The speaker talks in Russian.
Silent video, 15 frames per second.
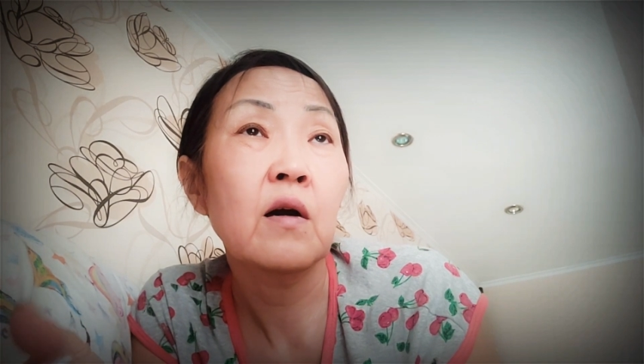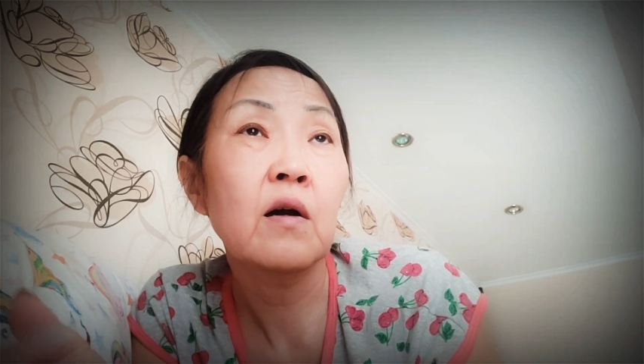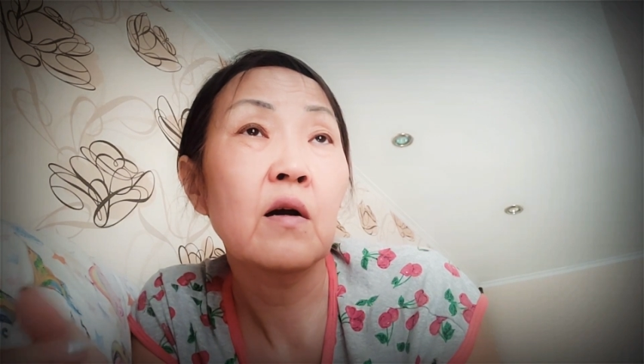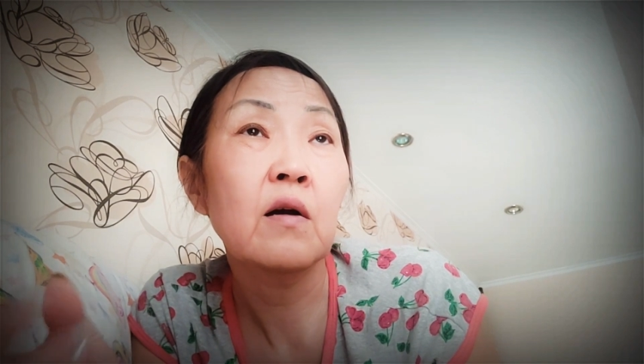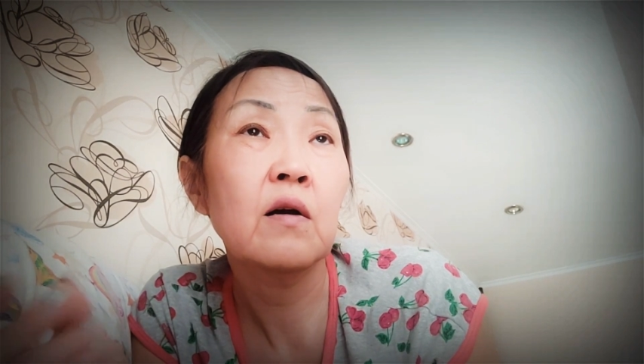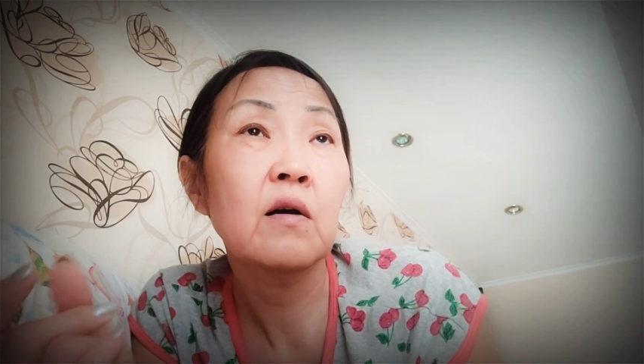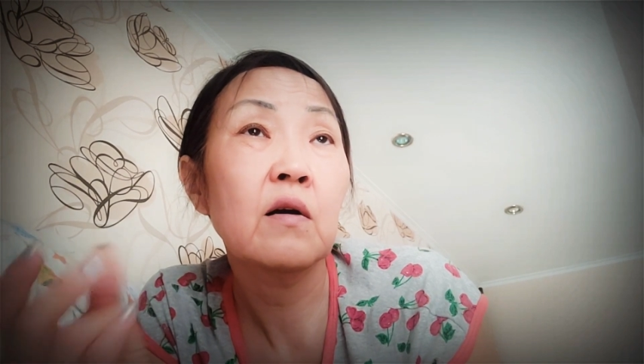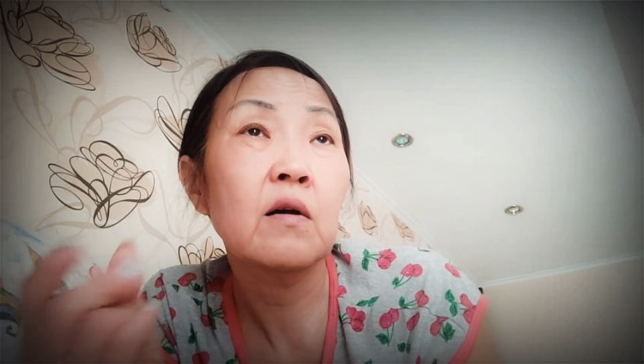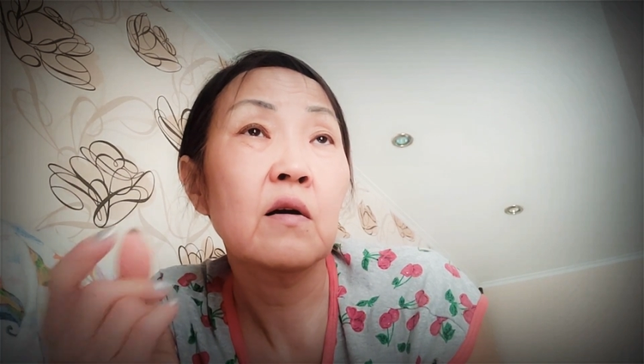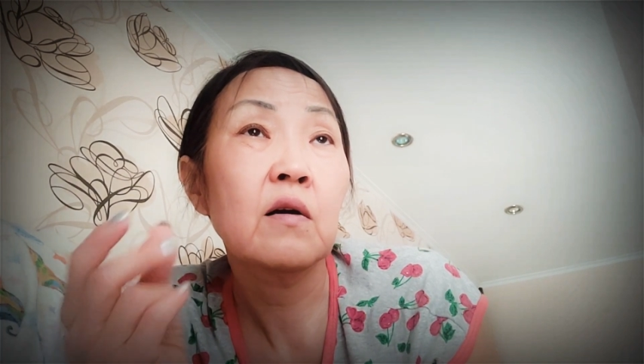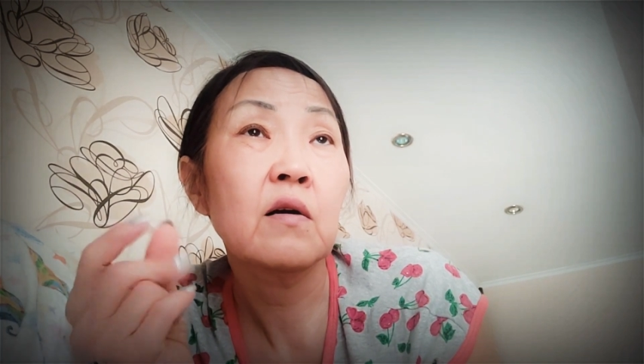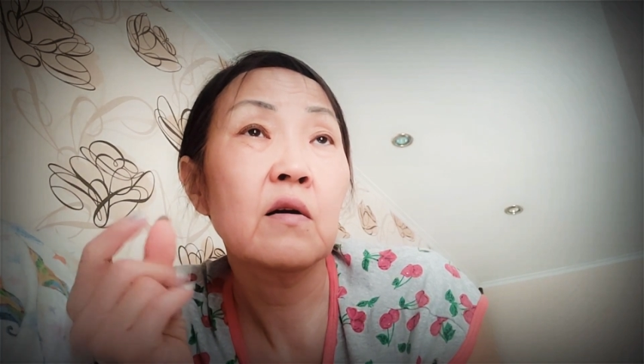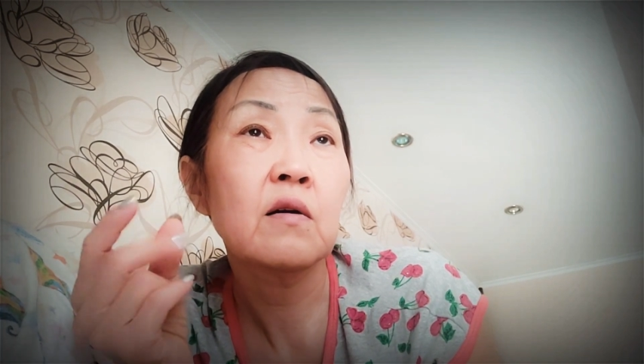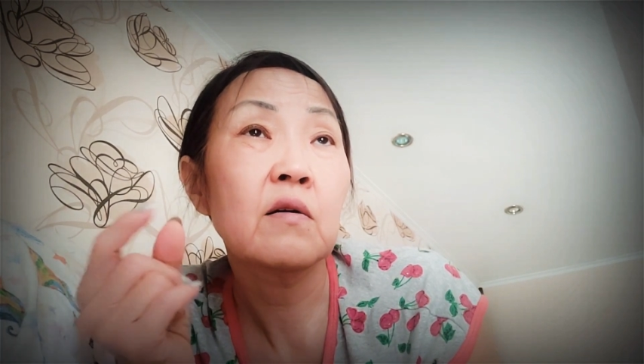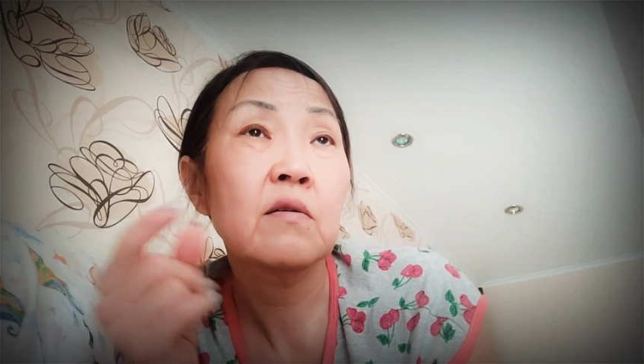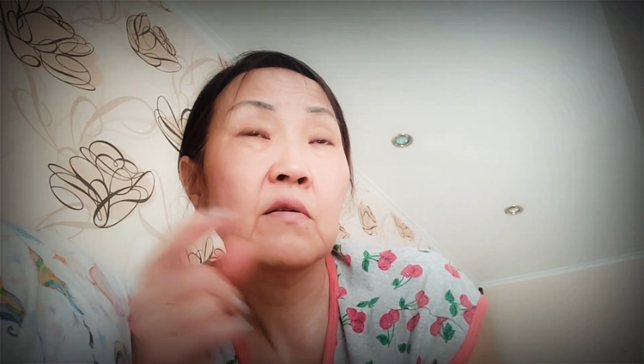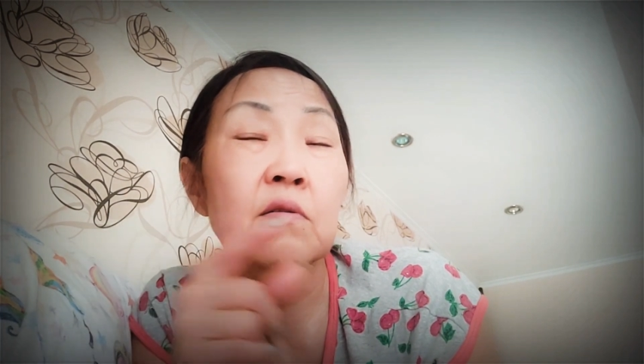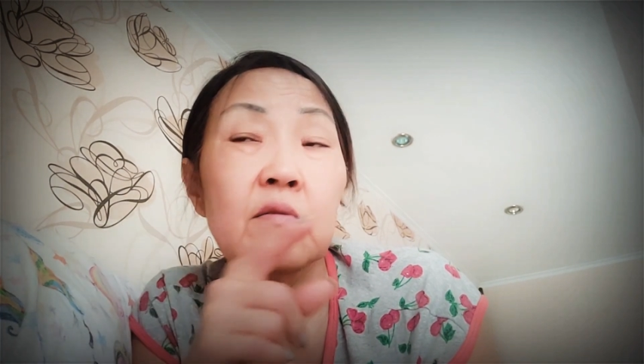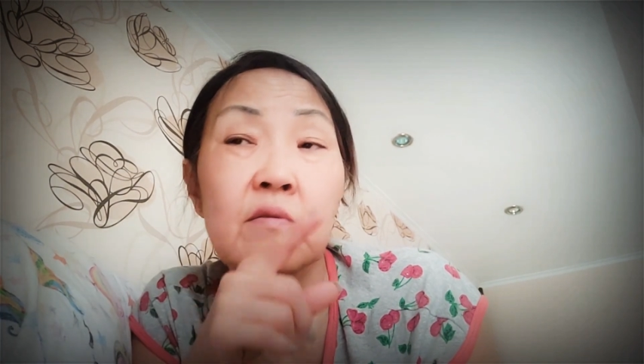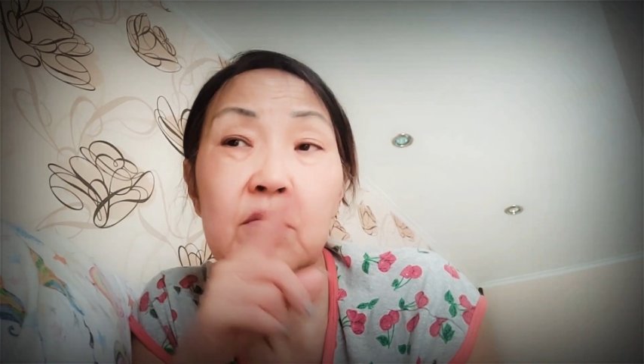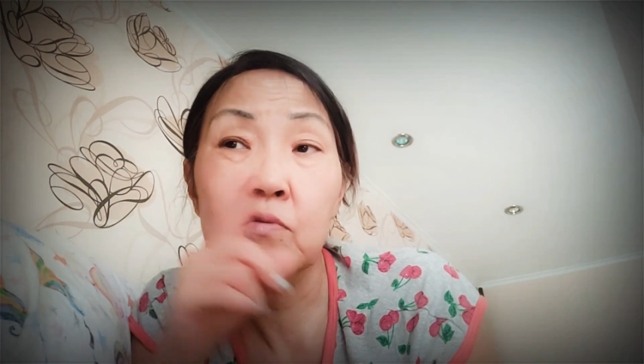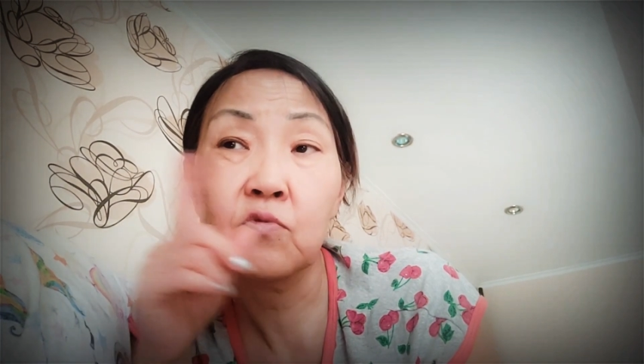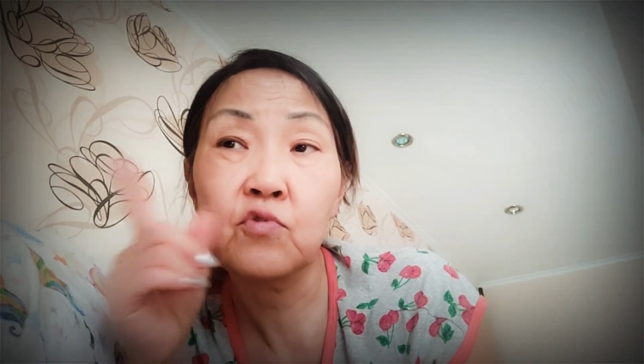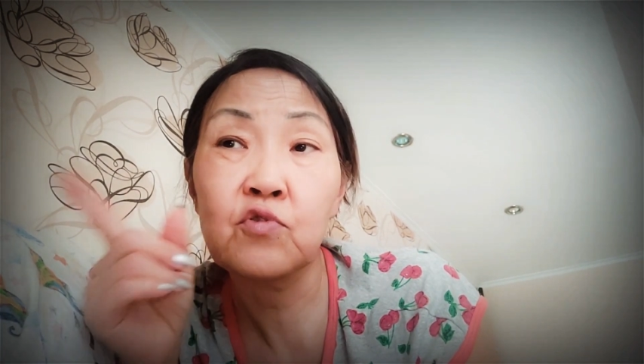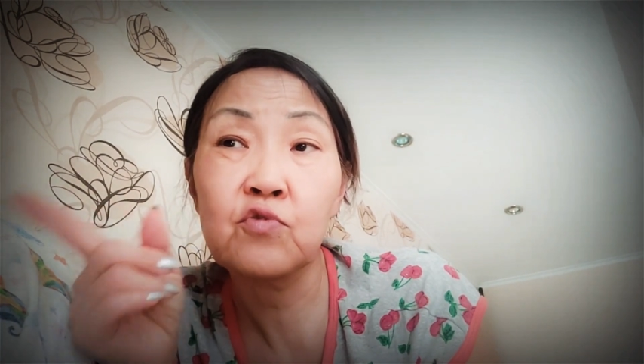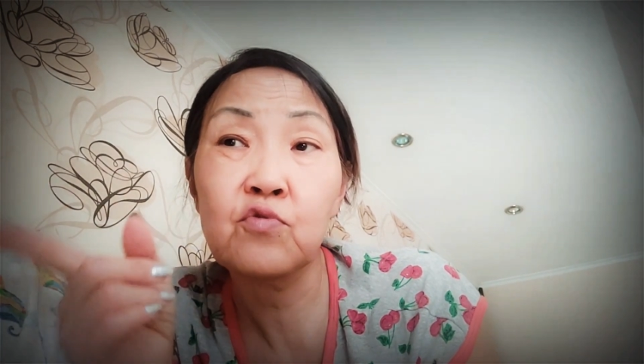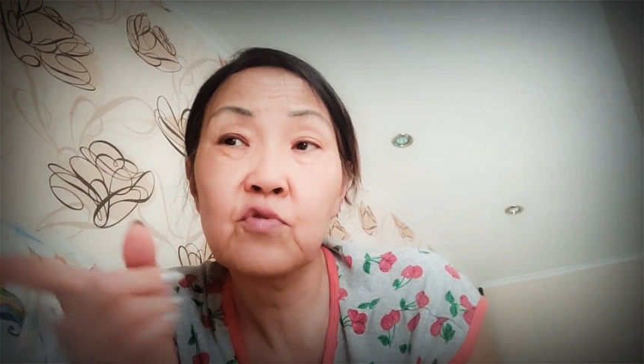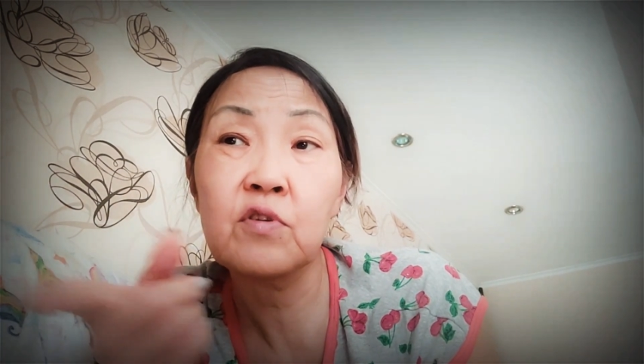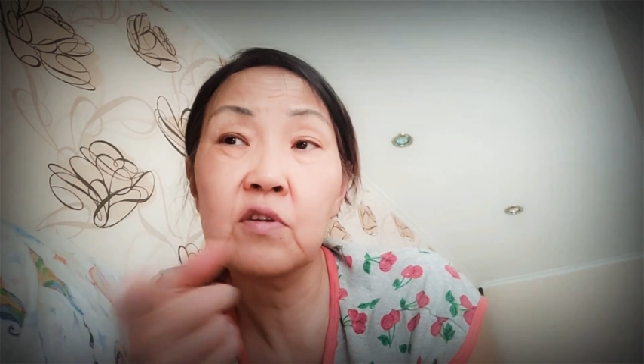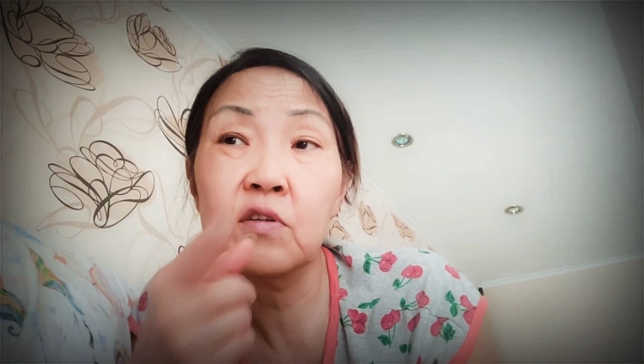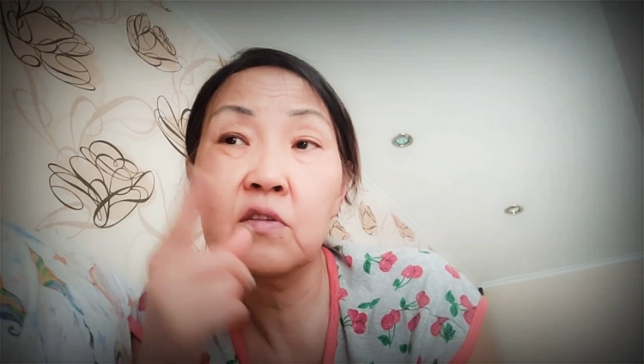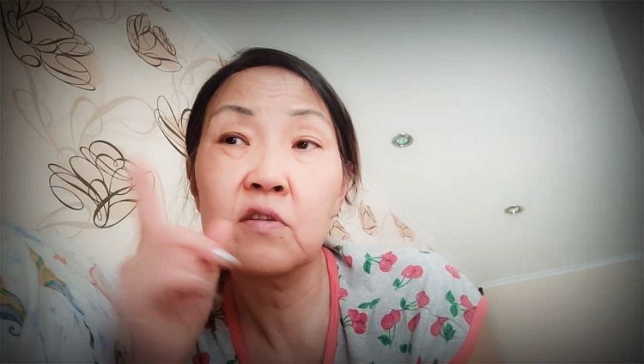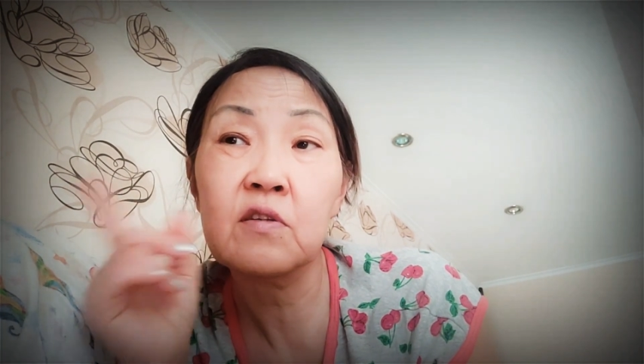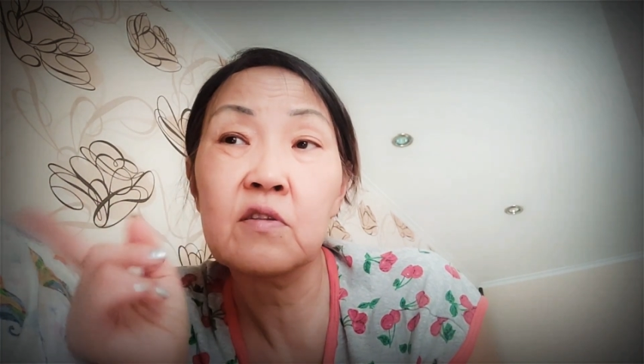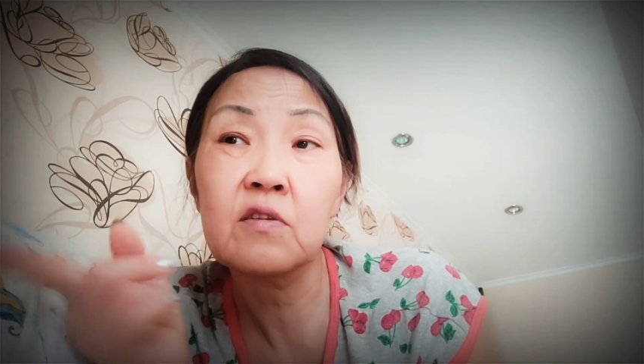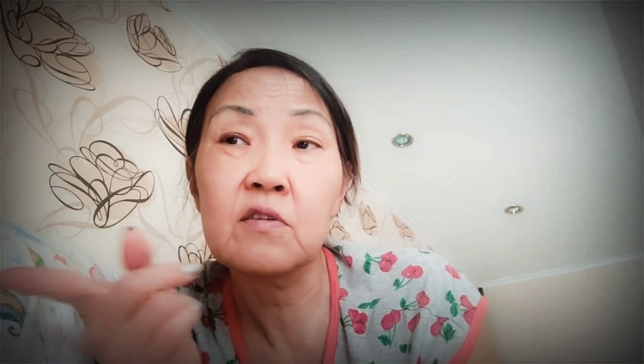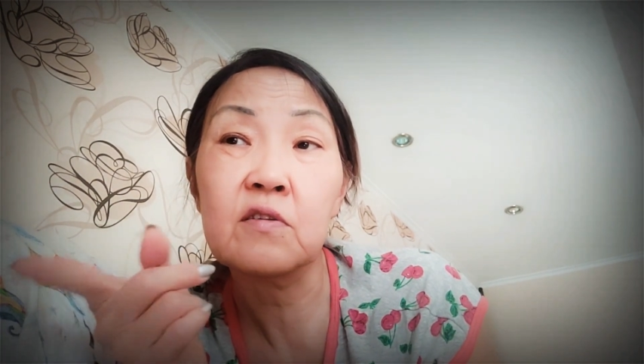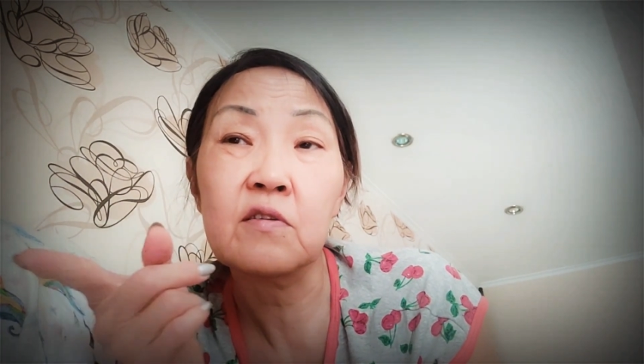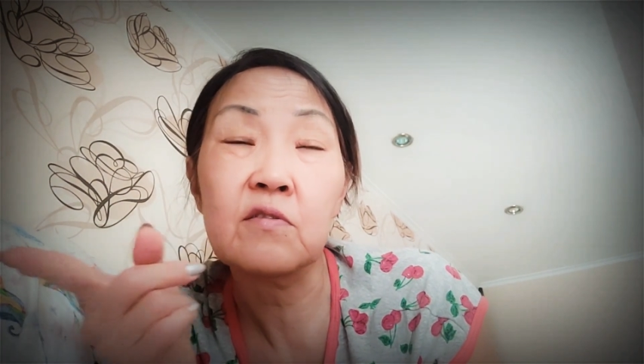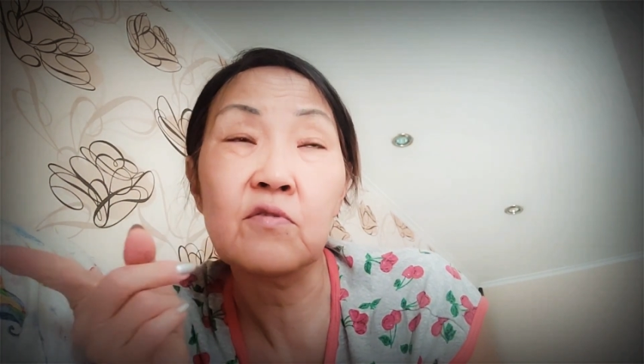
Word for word: э, услуги интернета.